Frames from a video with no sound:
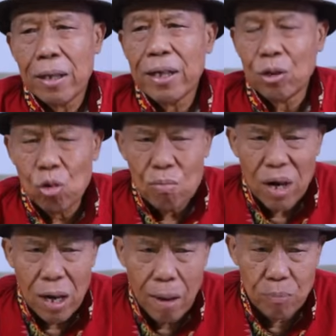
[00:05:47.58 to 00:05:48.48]
itu
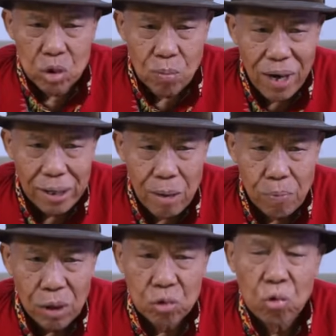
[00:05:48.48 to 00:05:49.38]
menghapus makna
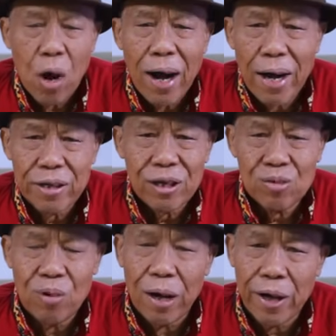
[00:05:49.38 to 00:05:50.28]
perjuangannya
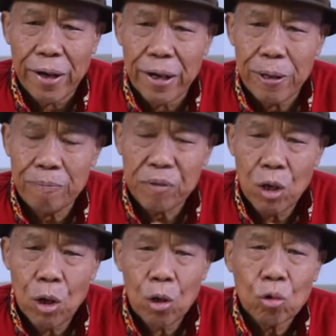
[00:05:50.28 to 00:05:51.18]
sebagai
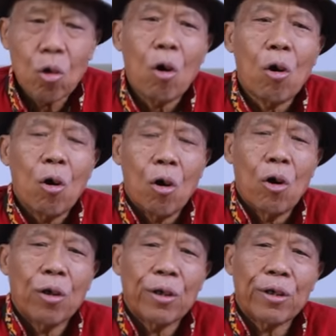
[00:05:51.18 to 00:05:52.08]

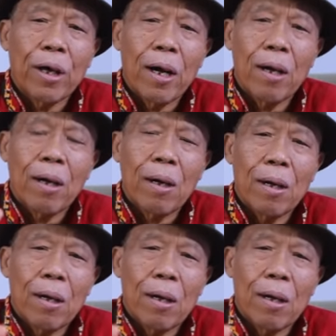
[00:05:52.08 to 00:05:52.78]
tokoh yang